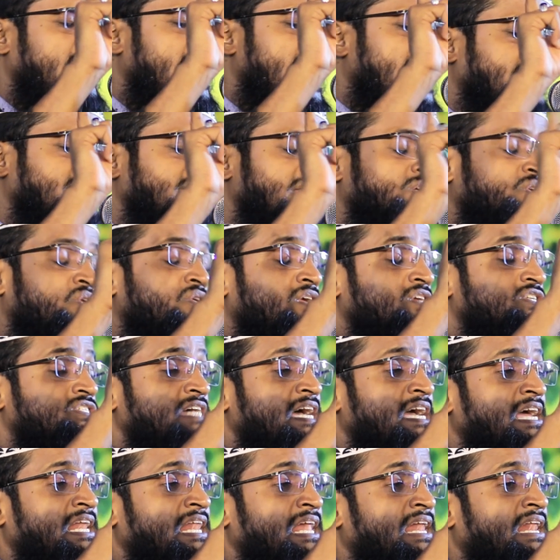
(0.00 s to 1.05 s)
তিনি একটা ঘরে
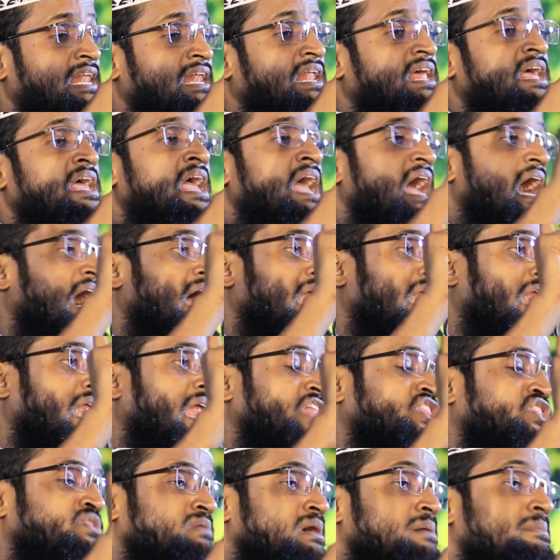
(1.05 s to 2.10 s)
চাইলেন
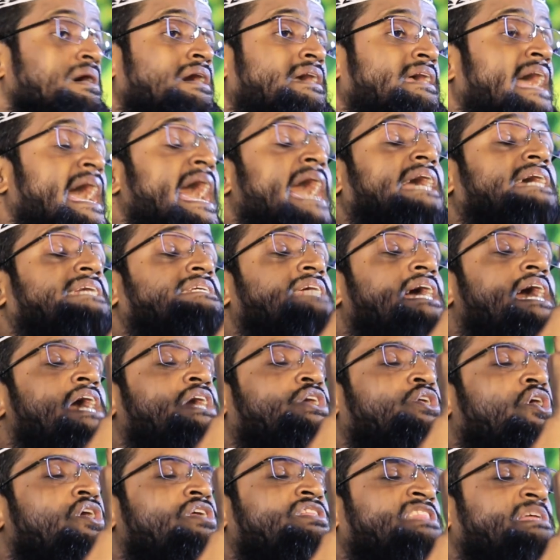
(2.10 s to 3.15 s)
আল্লাহ তুমি আমাকে একটা
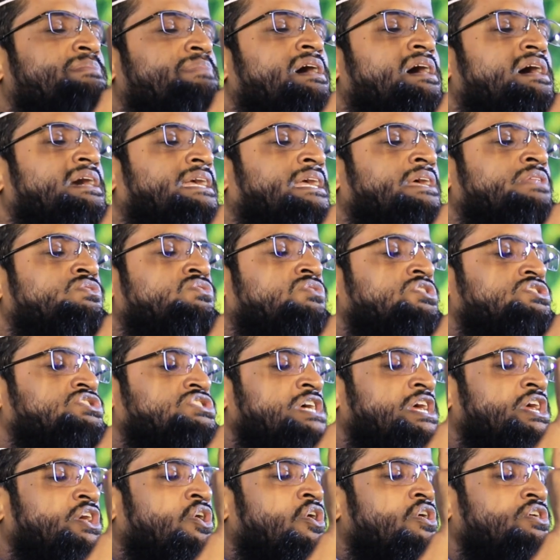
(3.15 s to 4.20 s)
ঘর দিবা কিন্তু
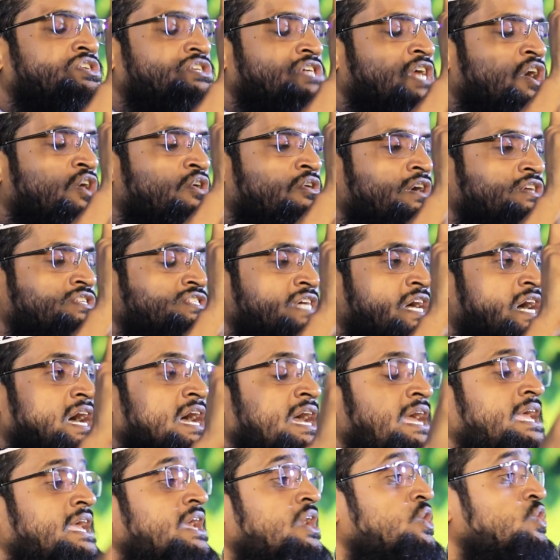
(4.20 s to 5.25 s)
সেই ঘরটা হওয়া
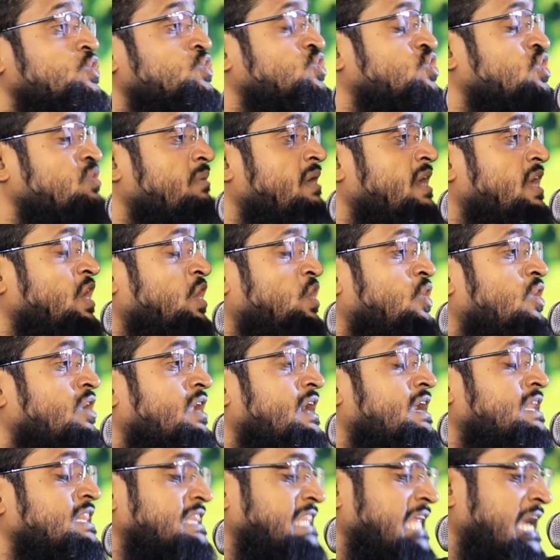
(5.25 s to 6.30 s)
চাই তোমার
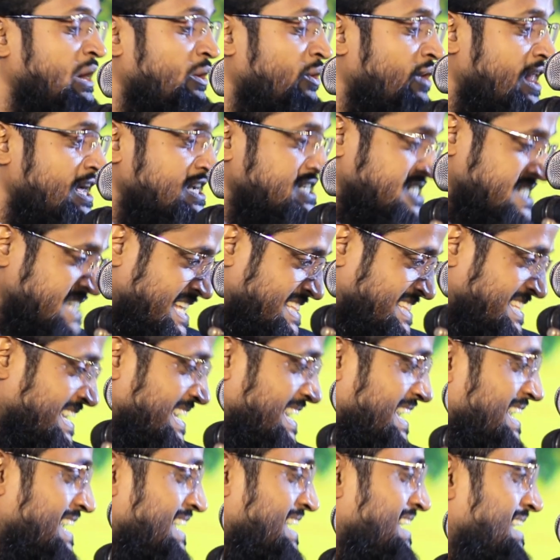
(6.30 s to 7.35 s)
ঘরের দেওয়ালের
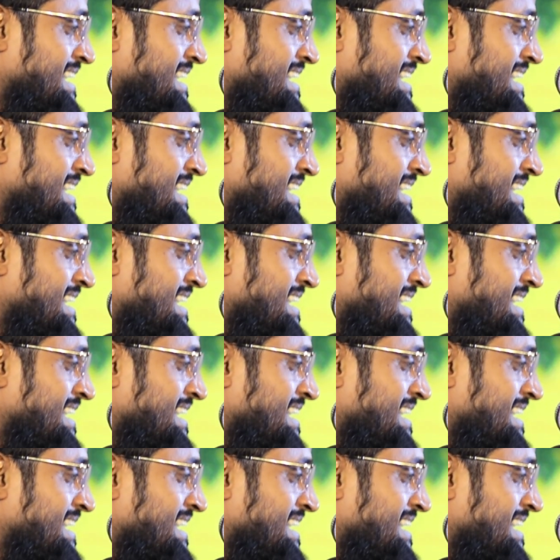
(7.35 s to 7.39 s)
সাথে